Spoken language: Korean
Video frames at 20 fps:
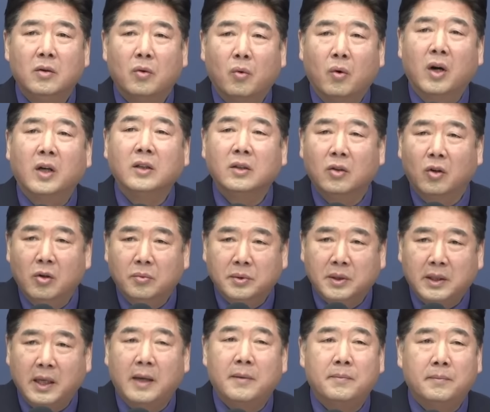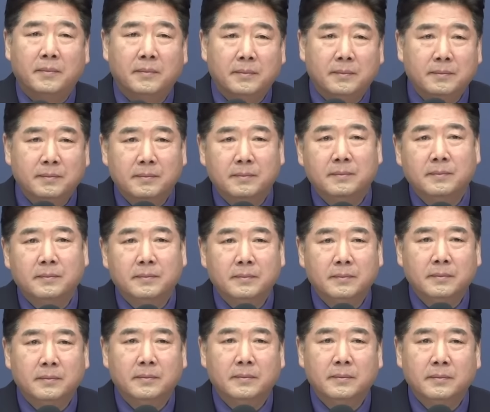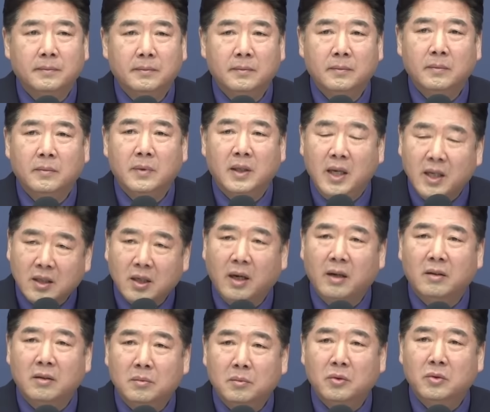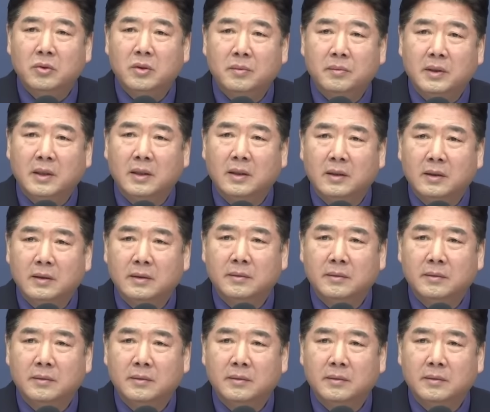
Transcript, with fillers: 원 오브 댐. 이 차이를 모르십니까?